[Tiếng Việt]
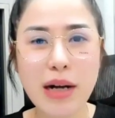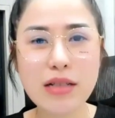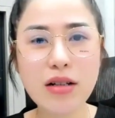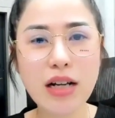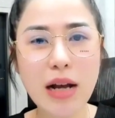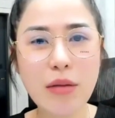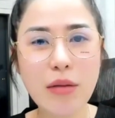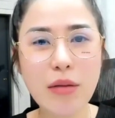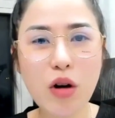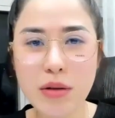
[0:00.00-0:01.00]
Mà trước đấy
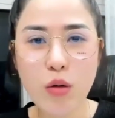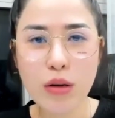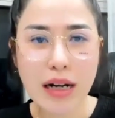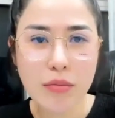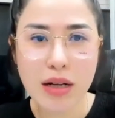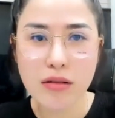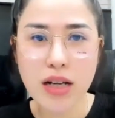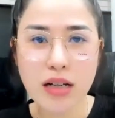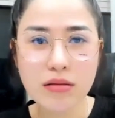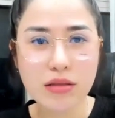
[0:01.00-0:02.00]
em không bao giờ bị hôi lách, mà tự
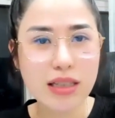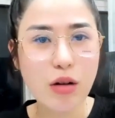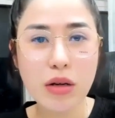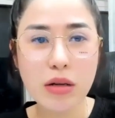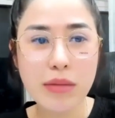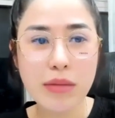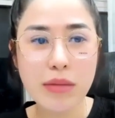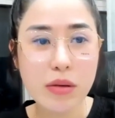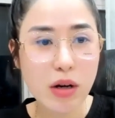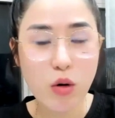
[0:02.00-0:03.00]
nhiên xong mình béo
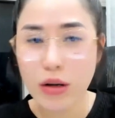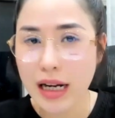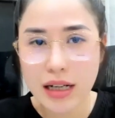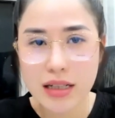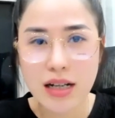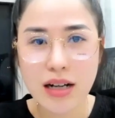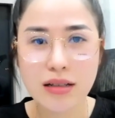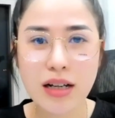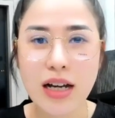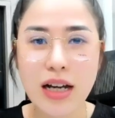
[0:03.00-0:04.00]
lên mình bị hôi lách anh chị ạ.
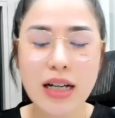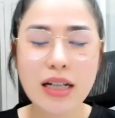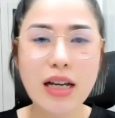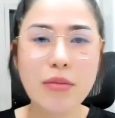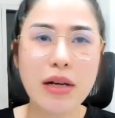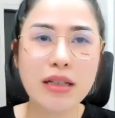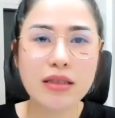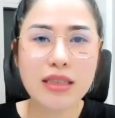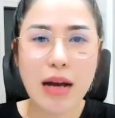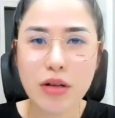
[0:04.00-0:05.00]
Đến khi
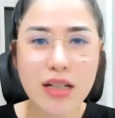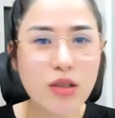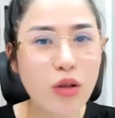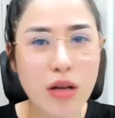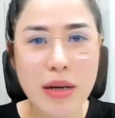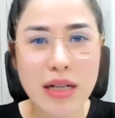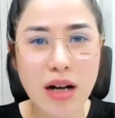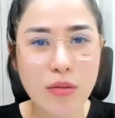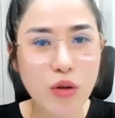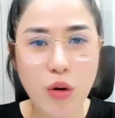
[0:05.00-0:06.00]
mình giảm cân rồi thì bây
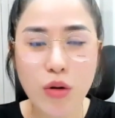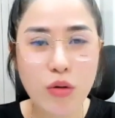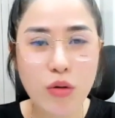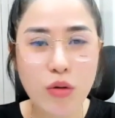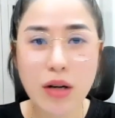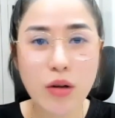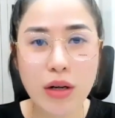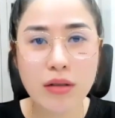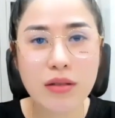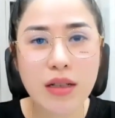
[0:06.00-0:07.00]
giờ mùi hôi cũng bay mất luôn.
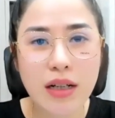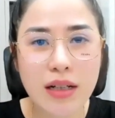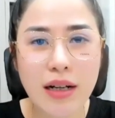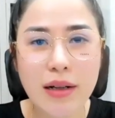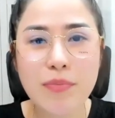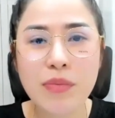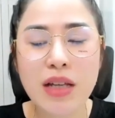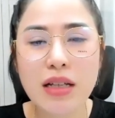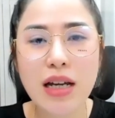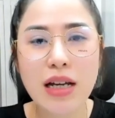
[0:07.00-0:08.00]
Đấy,
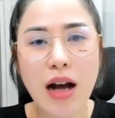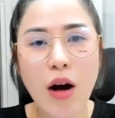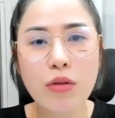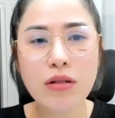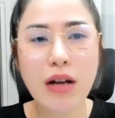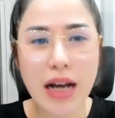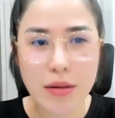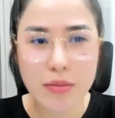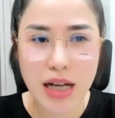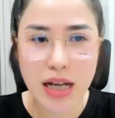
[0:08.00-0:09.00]
thì hầu như là
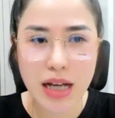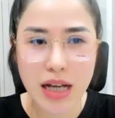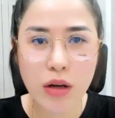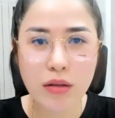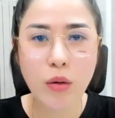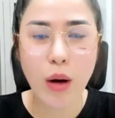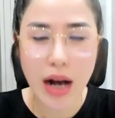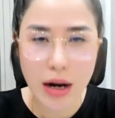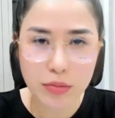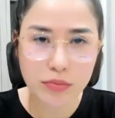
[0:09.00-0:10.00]
em sẽ ăn uống khoa
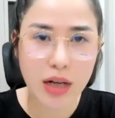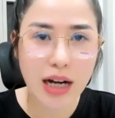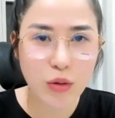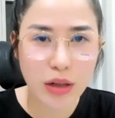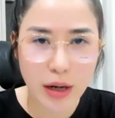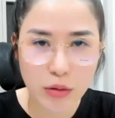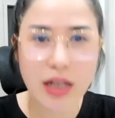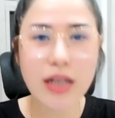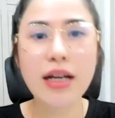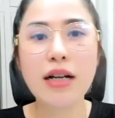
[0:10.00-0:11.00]
học, ăn uống
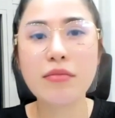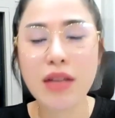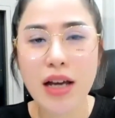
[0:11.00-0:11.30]
healthy nhá.